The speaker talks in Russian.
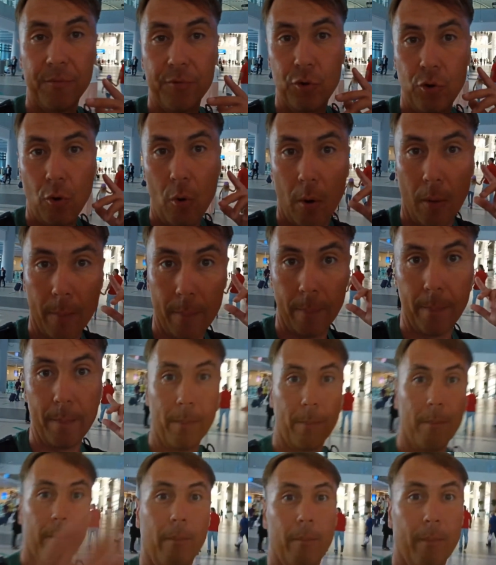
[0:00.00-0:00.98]
Все.
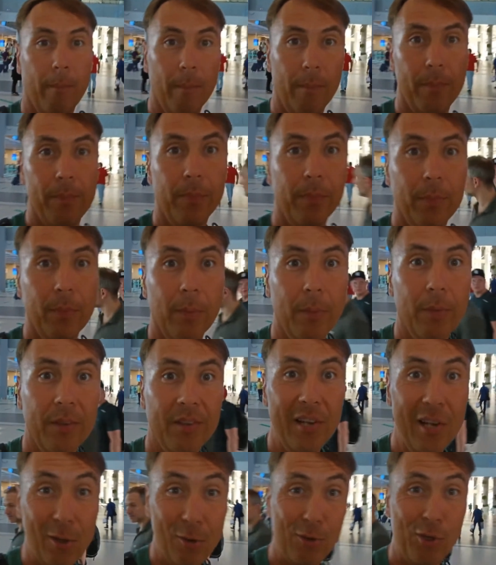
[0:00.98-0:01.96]

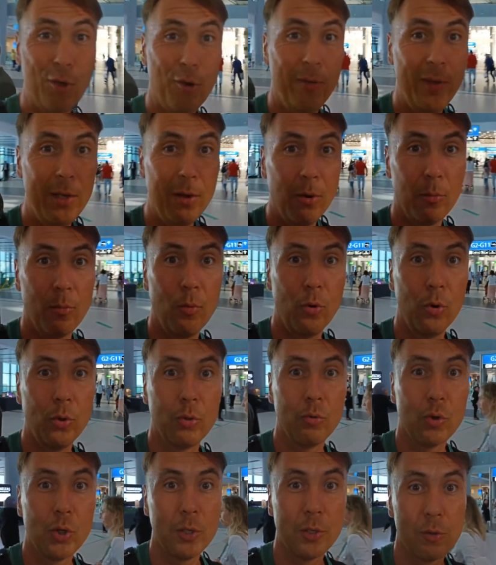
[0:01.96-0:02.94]
Следующее видео
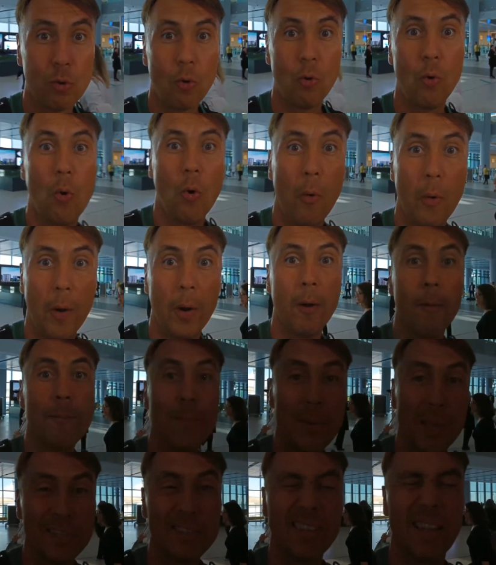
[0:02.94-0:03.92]
будет уже с другого
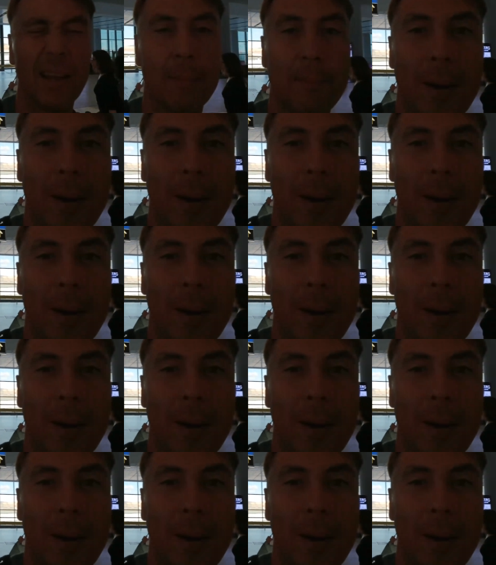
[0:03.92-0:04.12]
места.